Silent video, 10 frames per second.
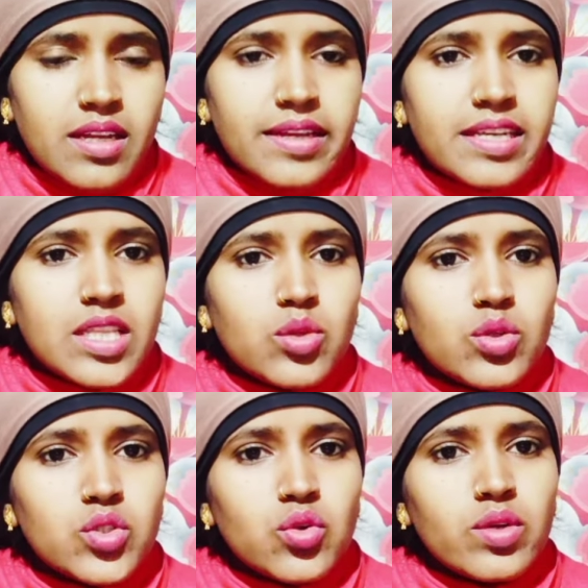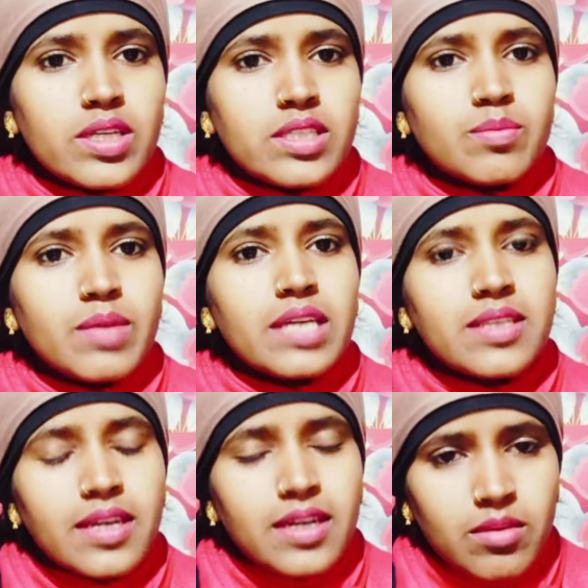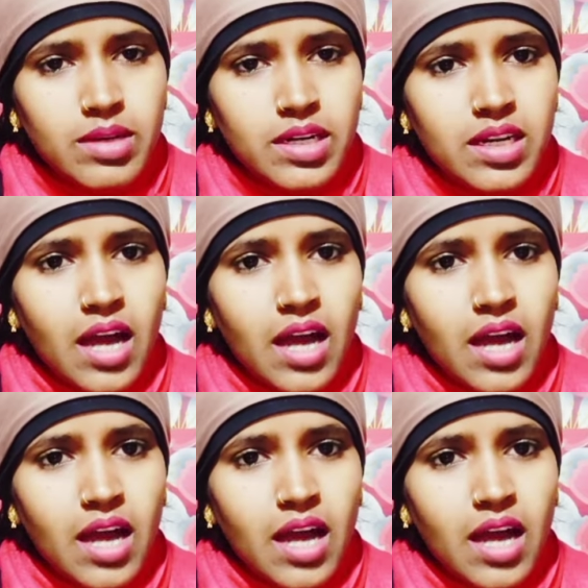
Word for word: लेकिन दोस्तों इस बात की खबर